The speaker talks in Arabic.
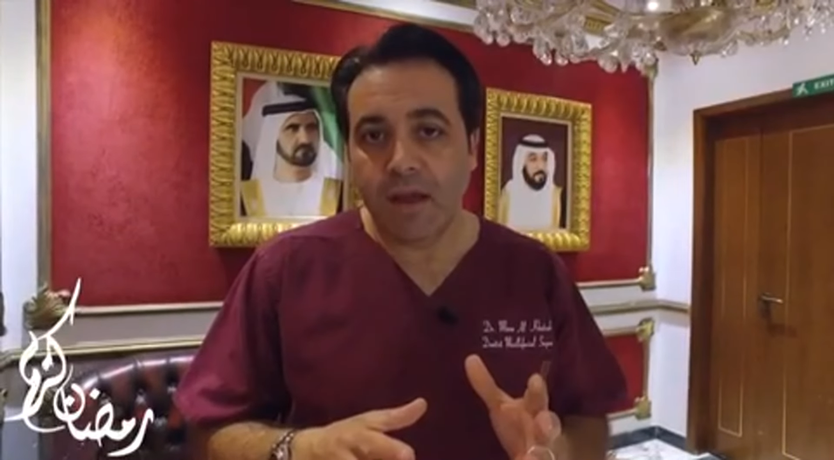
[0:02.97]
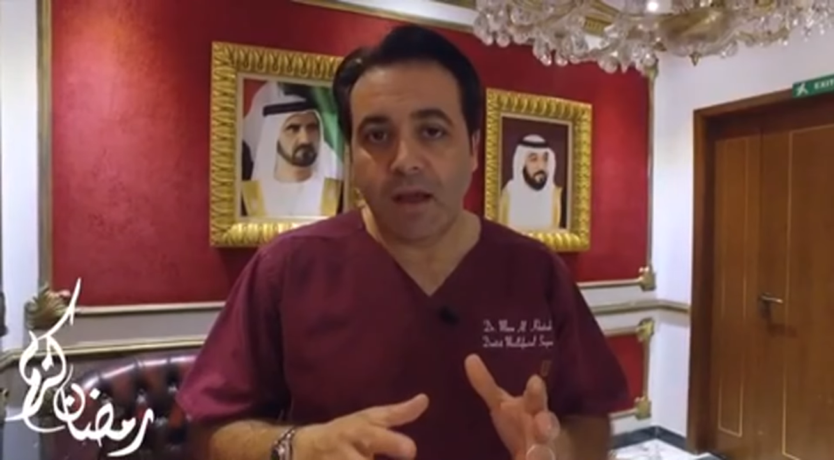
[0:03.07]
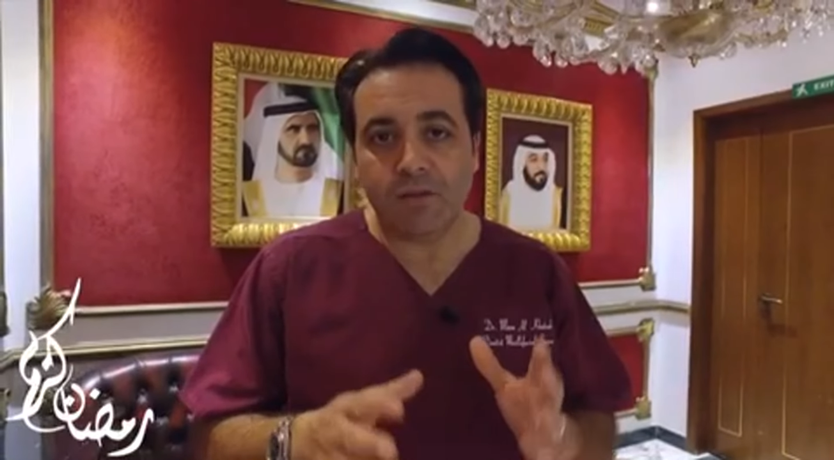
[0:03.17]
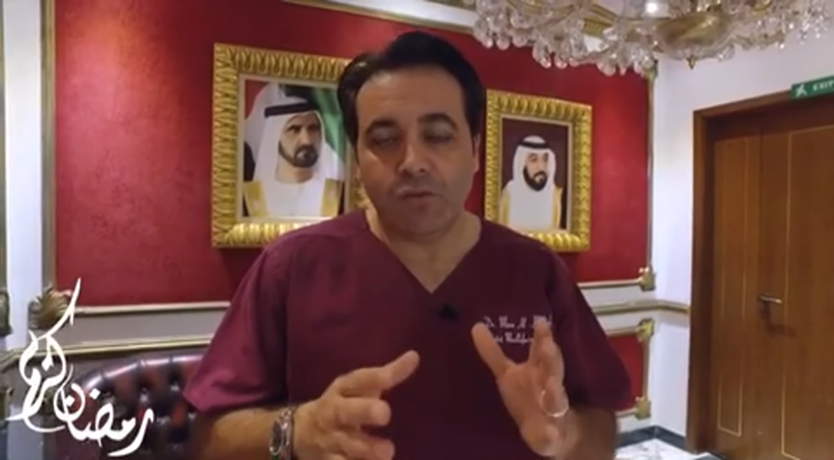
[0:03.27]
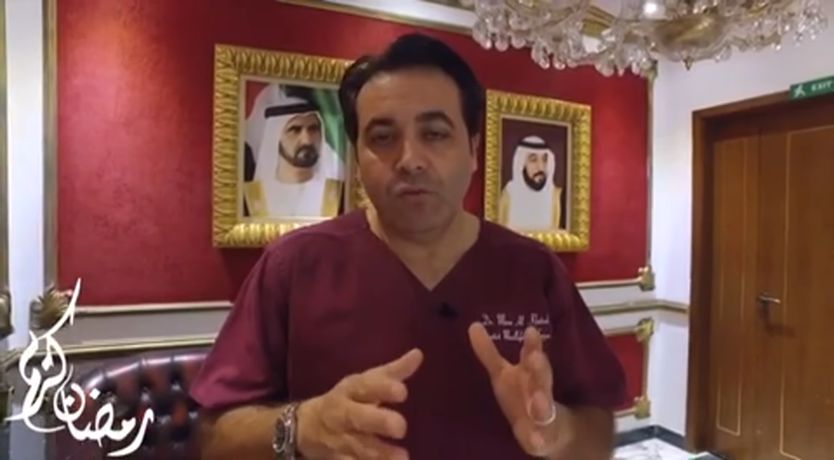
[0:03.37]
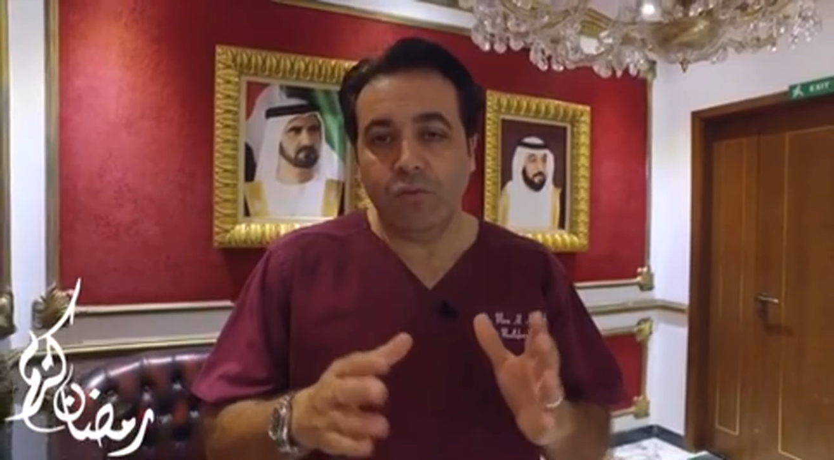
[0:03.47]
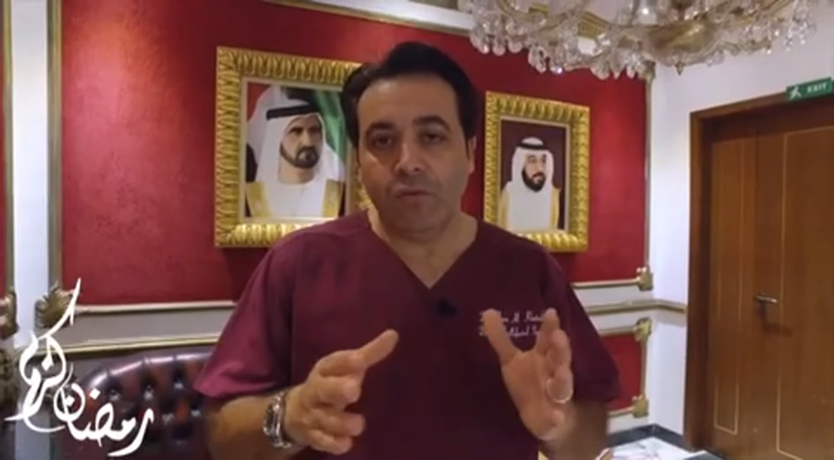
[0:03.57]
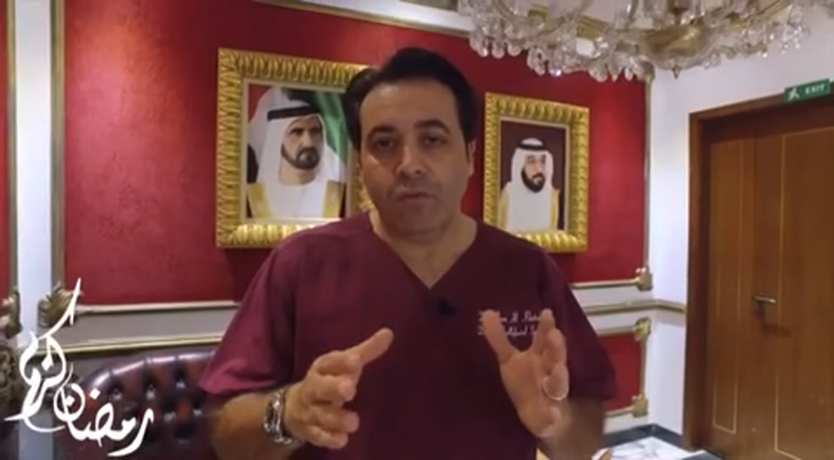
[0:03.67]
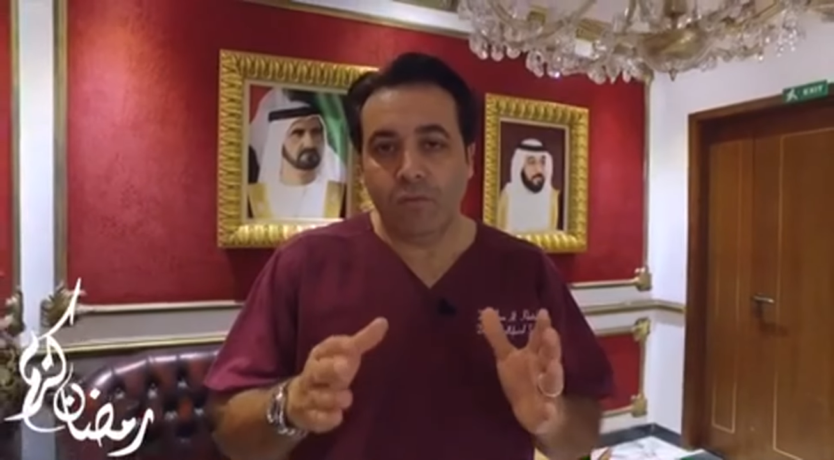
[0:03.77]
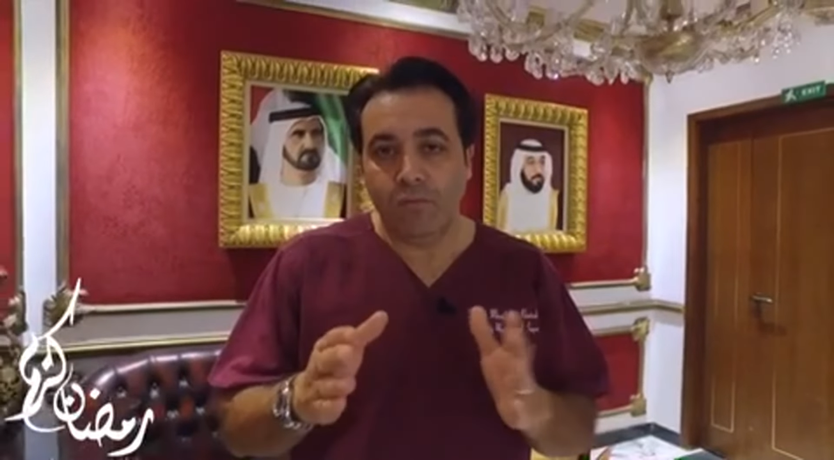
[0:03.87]
حتكون
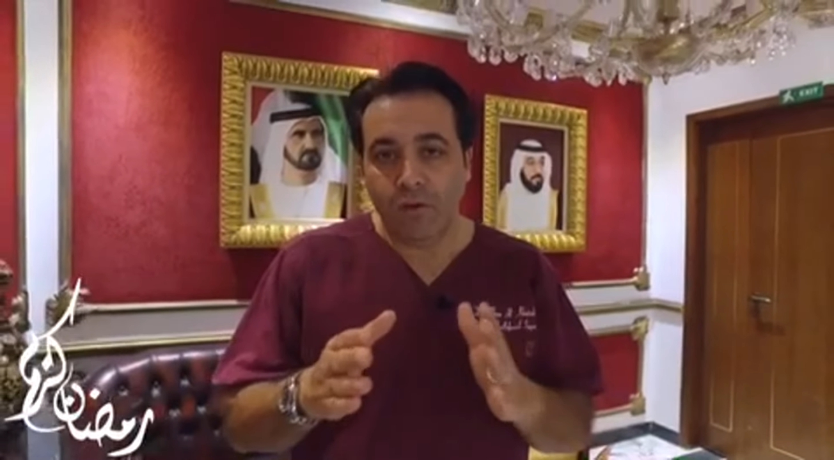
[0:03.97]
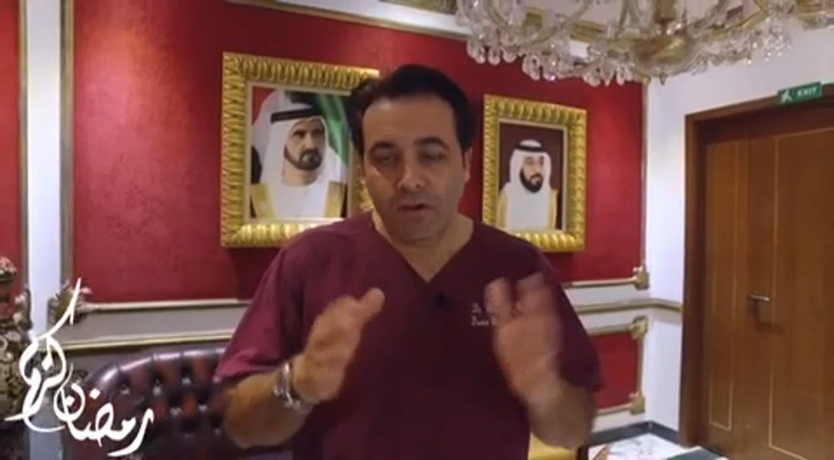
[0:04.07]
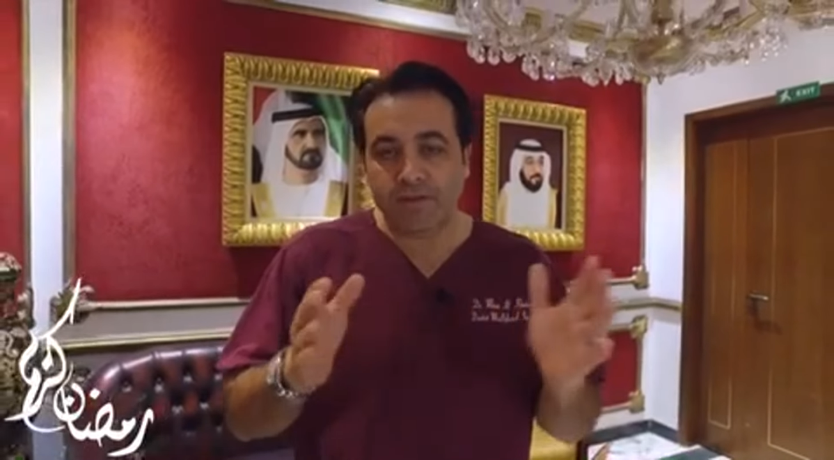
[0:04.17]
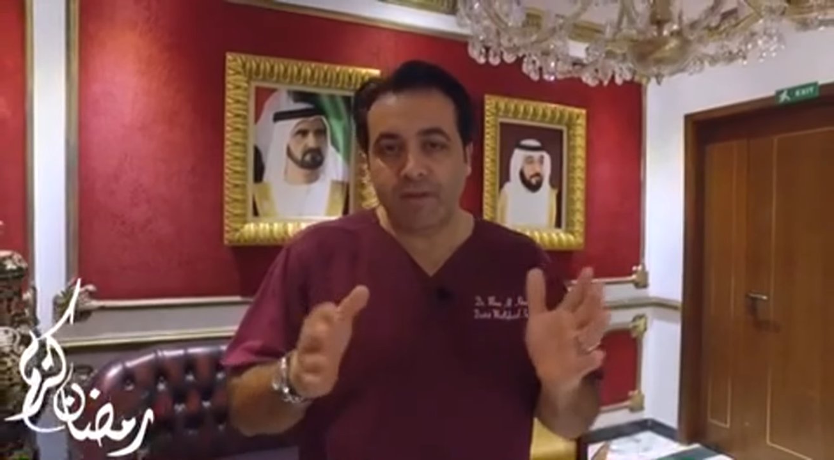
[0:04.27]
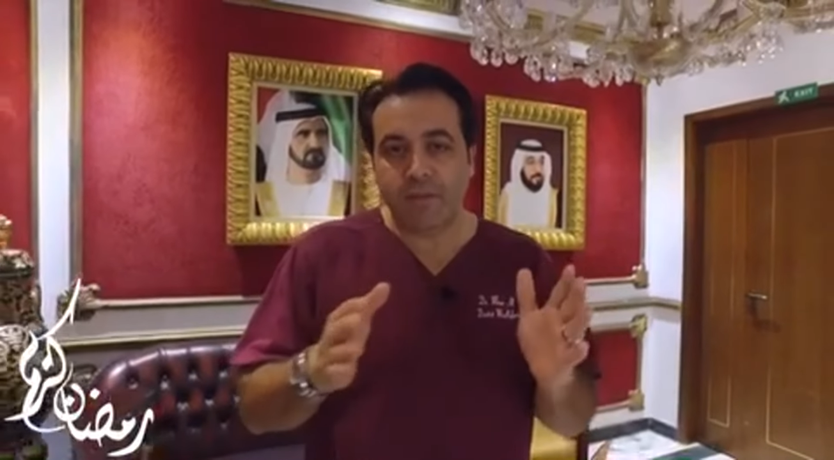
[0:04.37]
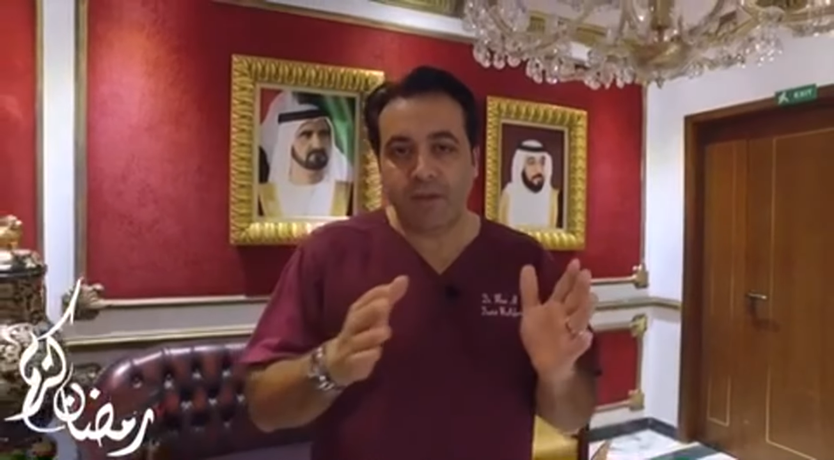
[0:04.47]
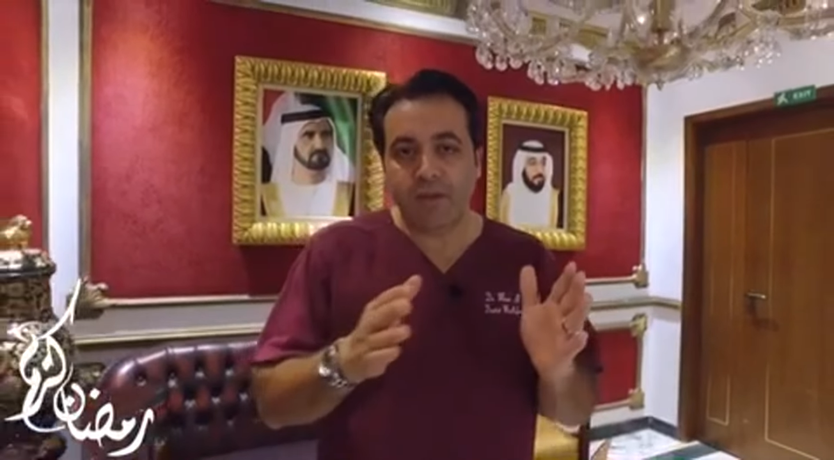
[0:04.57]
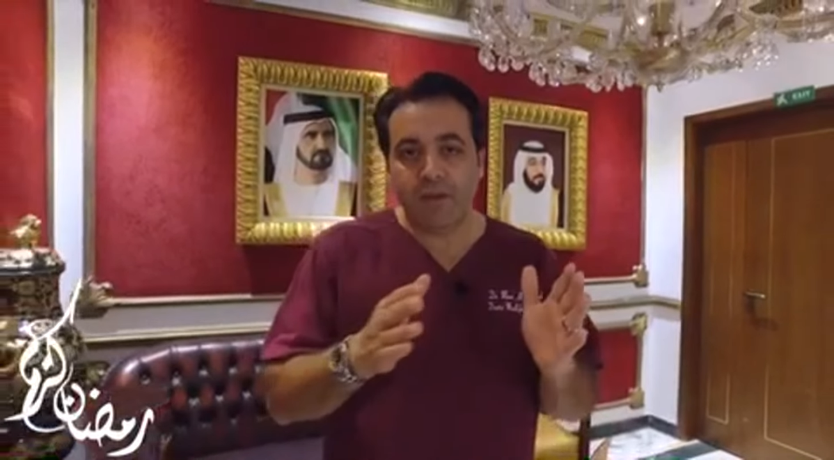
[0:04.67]
مقسمه